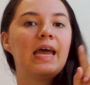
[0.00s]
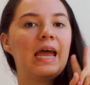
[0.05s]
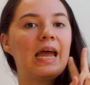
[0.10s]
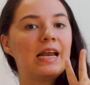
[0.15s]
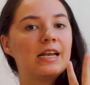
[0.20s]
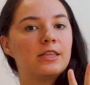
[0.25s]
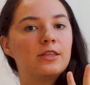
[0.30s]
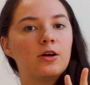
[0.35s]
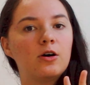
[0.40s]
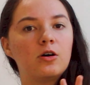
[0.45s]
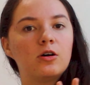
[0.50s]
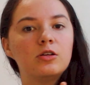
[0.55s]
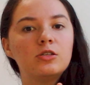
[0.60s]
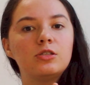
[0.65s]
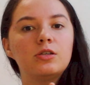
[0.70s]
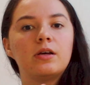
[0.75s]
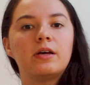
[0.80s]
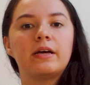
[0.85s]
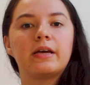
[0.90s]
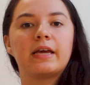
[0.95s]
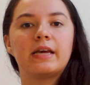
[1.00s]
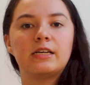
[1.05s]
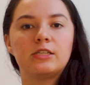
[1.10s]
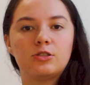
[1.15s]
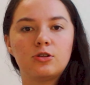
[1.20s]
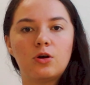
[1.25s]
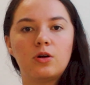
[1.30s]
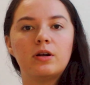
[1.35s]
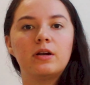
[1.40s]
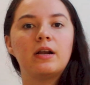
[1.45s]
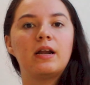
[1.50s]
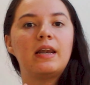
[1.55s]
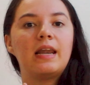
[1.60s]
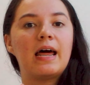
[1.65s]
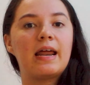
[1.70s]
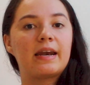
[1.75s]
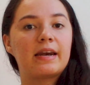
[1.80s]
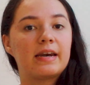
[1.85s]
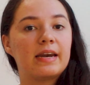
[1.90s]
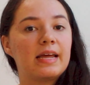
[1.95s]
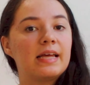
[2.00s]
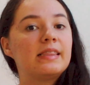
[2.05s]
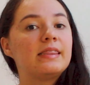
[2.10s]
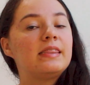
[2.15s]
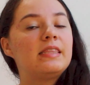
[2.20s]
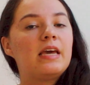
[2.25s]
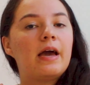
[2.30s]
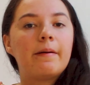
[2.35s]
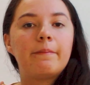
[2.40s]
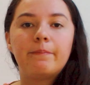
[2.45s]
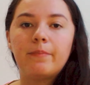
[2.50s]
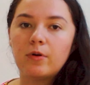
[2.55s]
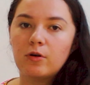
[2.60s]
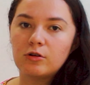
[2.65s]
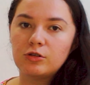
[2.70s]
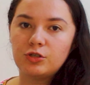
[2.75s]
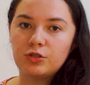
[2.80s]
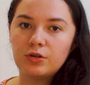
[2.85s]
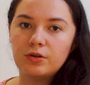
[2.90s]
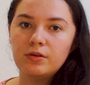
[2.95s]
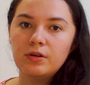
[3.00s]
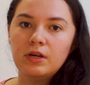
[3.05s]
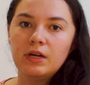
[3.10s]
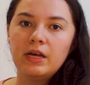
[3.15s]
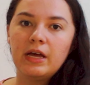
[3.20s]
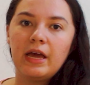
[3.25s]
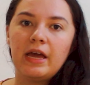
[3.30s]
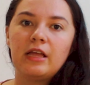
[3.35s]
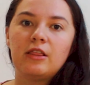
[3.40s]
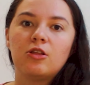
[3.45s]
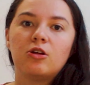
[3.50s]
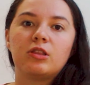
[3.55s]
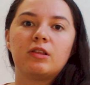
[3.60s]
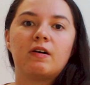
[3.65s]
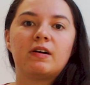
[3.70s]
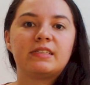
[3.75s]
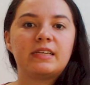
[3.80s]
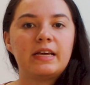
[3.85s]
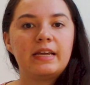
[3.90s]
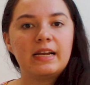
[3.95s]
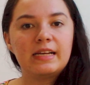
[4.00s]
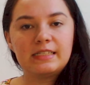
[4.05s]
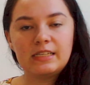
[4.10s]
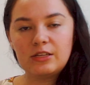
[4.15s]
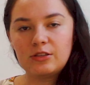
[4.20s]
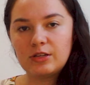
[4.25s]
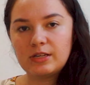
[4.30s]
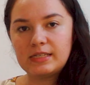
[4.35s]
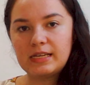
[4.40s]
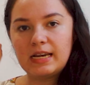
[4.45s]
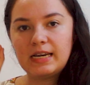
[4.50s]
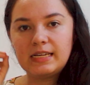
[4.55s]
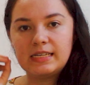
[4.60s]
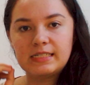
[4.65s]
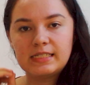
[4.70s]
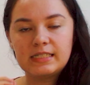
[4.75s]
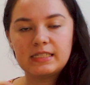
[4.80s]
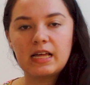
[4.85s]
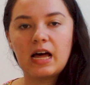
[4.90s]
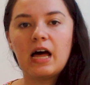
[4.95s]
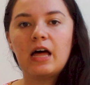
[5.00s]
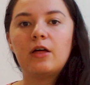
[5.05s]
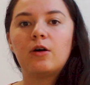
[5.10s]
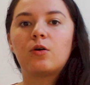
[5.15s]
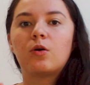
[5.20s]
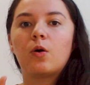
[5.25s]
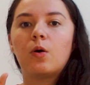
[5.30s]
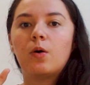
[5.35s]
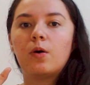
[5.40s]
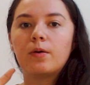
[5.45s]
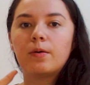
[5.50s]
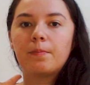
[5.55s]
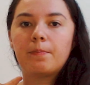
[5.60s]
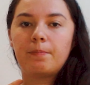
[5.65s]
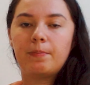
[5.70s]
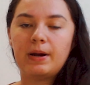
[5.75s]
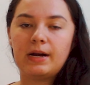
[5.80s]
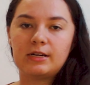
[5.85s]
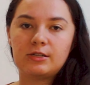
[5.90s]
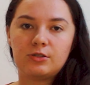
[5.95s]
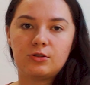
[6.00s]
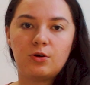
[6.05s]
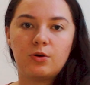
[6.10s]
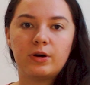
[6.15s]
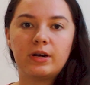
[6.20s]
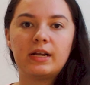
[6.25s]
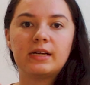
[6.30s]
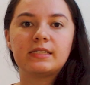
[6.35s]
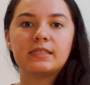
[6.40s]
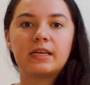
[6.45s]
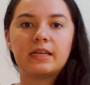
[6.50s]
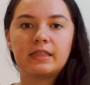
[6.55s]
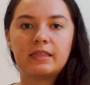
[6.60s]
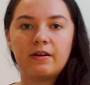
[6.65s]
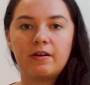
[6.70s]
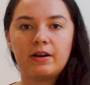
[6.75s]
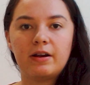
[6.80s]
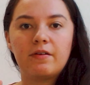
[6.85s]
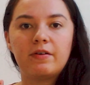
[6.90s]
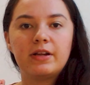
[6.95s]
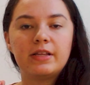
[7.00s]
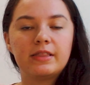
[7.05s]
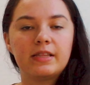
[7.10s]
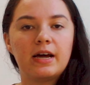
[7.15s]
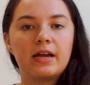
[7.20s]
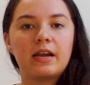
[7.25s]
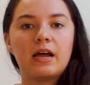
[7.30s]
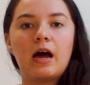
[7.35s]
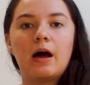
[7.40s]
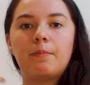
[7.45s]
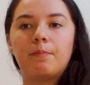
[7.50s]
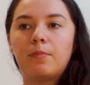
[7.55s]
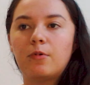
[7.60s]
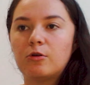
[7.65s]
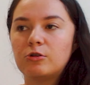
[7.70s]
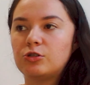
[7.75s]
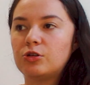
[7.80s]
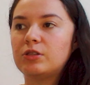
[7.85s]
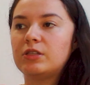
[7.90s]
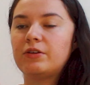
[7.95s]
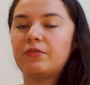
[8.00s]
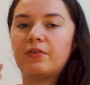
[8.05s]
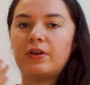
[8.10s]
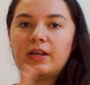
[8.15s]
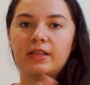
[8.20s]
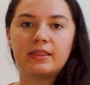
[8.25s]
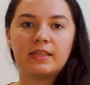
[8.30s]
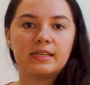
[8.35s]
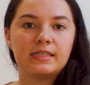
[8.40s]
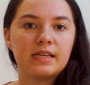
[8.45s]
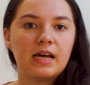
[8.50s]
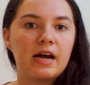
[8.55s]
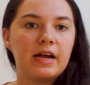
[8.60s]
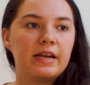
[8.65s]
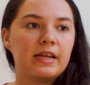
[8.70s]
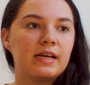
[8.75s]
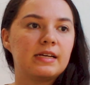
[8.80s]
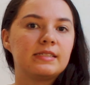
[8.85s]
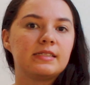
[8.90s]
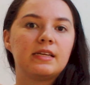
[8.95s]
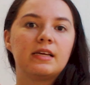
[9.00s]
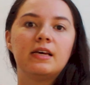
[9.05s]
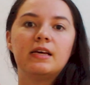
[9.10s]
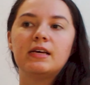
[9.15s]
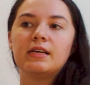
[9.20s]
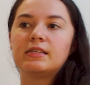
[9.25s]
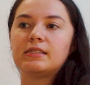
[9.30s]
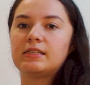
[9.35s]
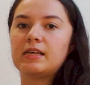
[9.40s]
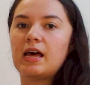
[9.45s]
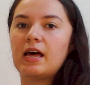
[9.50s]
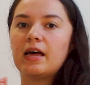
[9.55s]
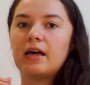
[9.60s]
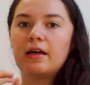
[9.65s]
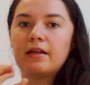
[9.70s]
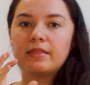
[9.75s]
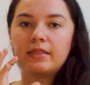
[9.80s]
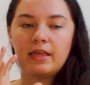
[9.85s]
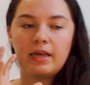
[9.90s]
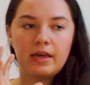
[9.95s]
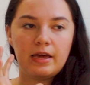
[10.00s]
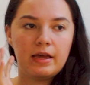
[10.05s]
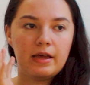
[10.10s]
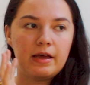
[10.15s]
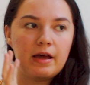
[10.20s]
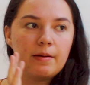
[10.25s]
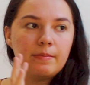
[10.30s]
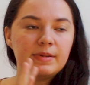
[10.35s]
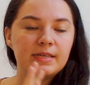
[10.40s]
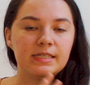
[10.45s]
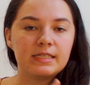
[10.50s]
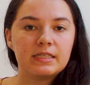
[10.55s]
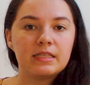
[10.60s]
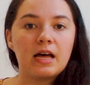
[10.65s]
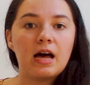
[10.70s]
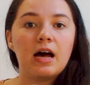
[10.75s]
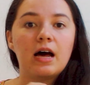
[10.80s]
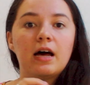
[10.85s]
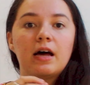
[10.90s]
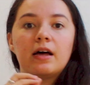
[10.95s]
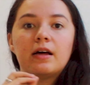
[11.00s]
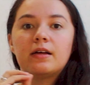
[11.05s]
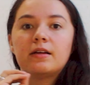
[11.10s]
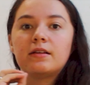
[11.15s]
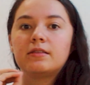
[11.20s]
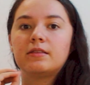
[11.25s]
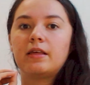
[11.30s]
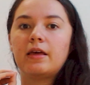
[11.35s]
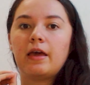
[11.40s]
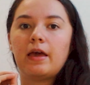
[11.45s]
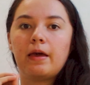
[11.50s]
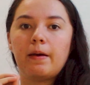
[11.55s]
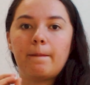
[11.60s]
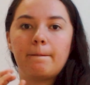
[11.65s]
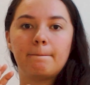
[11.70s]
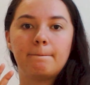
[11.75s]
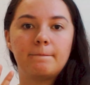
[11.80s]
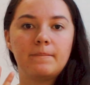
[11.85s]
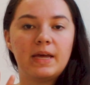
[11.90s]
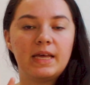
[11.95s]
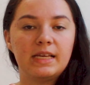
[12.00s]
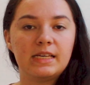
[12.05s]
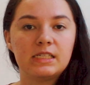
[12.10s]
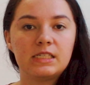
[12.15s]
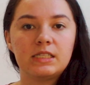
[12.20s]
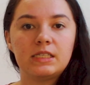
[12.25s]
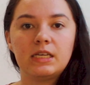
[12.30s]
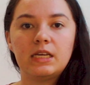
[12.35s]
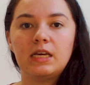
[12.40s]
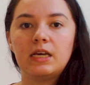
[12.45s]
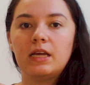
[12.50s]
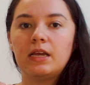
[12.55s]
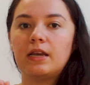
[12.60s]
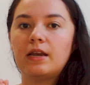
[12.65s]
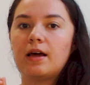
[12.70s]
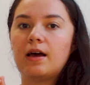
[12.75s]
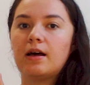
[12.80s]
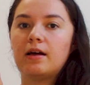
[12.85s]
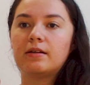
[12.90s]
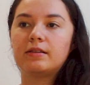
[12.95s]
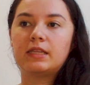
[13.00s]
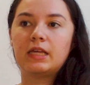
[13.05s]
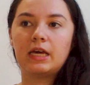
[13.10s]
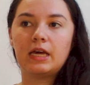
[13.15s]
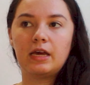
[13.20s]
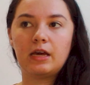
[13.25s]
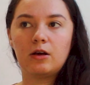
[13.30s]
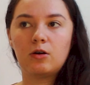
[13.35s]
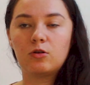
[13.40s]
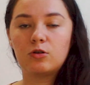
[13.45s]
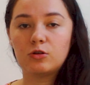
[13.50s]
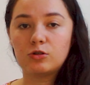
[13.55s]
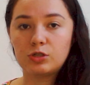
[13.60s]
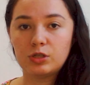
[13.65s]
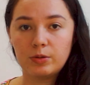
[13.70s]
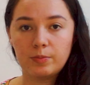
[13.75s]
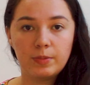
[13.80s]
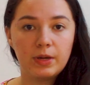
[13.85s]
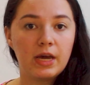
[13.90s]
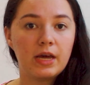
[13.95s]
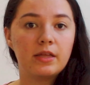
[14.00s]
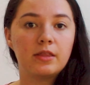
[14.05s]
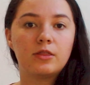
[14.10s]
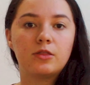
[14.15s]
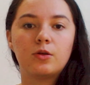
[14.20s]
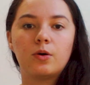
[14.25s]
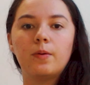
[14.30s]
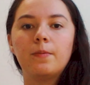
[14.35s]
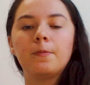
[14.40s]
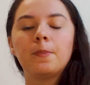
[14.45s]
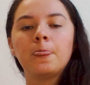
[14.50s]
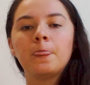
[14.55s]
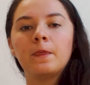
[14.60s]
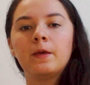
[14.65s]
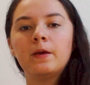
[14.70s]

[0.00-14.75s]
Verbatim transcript: El 2, que son la red de apoyo, en donde vas a ir haciendo ese listado con personas que te van a brindar apoyo en diferentes áreas, sea de amistad, de medicina, de conocimiento.